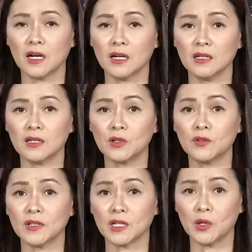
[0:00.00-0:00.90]
ở
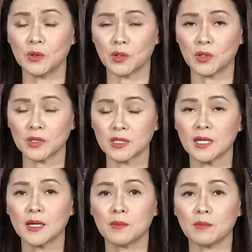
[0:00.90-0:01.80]
khu vực Gold Coast
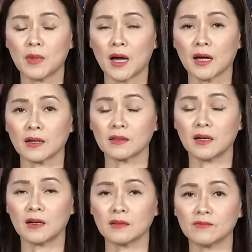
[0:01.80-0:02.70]
mà
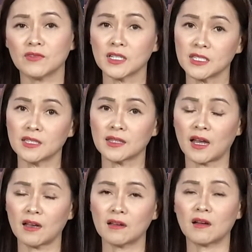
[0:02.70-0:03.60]
à, phần chiến
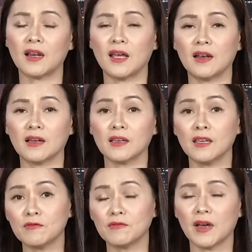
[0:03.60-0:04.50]
thắng có lẽ là
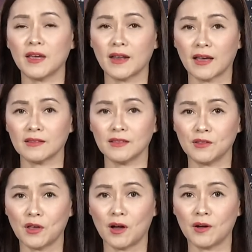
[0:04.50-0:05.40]
nghiêng về đảng tự
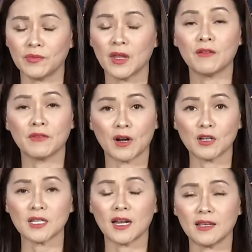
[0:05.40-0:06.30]
do và đó
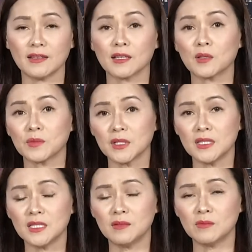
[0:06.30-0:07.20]
sẽ là những cái thông tin
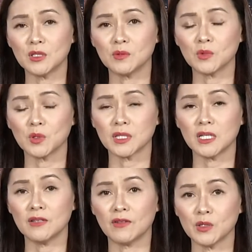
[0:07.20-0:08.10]
chính mà chúng tôi sẽ
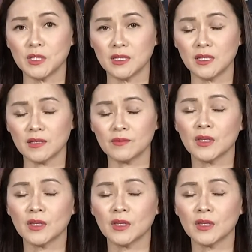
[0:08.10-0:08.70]
đi vào chi tiết.